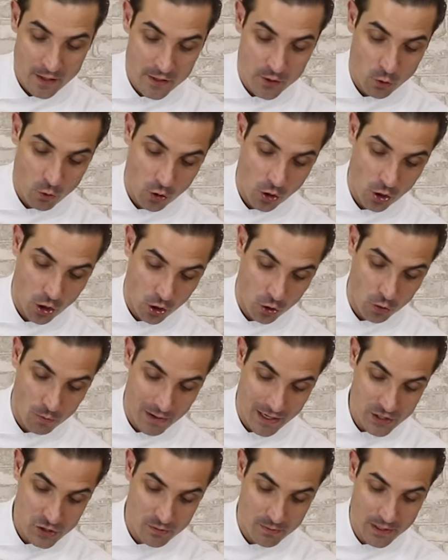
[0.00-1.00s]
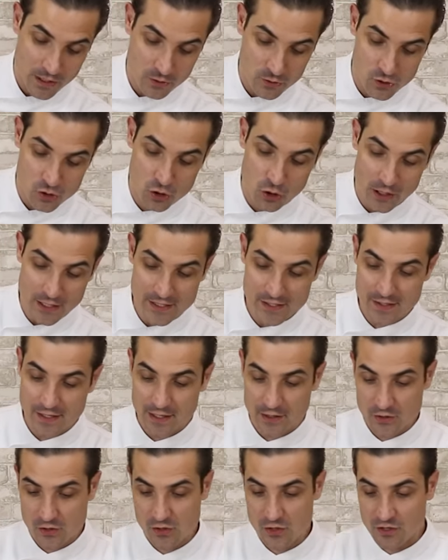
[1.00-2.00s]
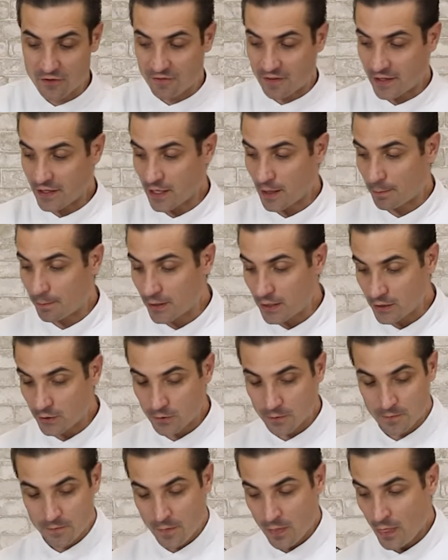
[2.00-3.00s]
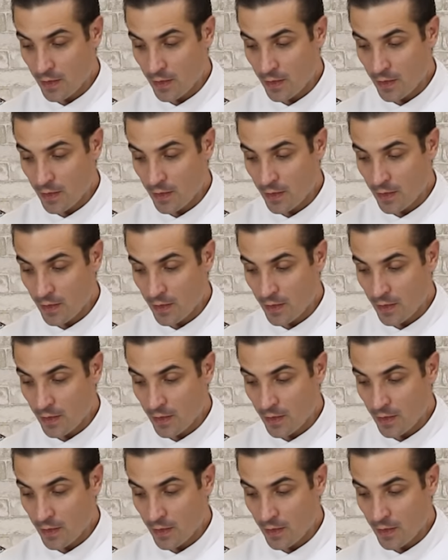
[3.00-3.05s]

e eu coloco mais ou menos dois terços de farinha panko